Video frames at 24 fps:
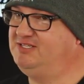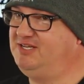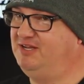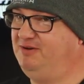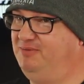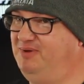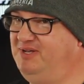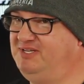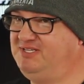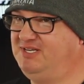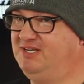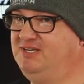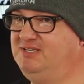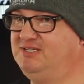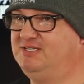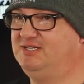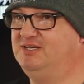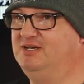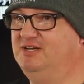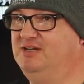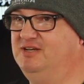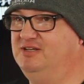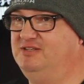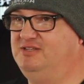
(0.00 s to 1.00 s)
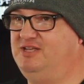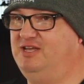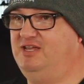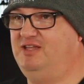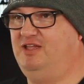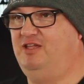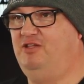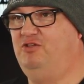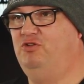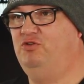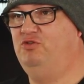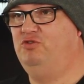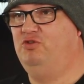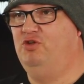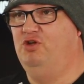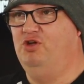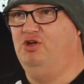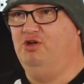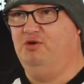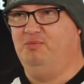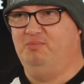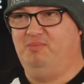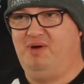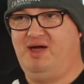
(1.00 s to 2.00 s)
las cervezas tienen un
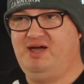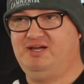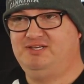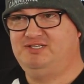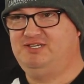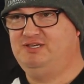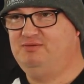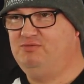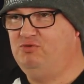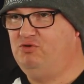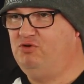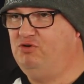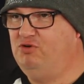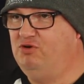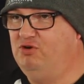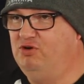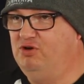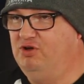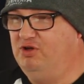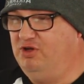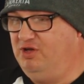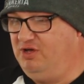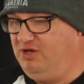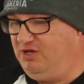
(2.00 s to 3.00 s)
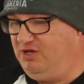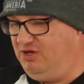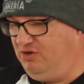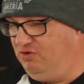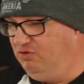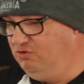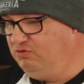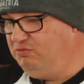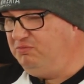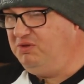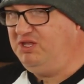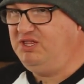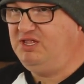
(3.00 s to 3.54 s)
máximo y un